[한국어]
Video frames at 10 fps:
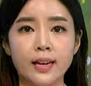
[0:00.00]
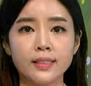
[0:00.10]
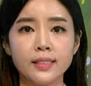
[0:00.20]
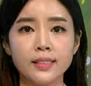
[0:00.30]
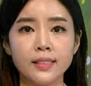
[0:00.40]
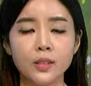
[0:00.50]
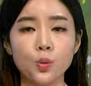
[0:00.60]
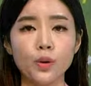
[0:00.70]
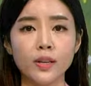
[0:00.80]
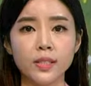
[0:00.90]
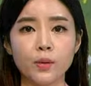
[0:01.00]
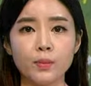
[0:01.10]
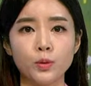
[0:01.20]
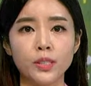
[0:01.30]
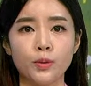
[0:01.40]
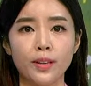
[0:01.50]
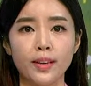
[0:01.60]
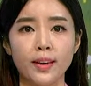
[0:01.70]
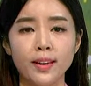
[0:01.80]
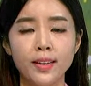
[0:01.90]
당진시
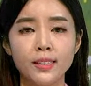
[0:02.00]
송악사회복지관이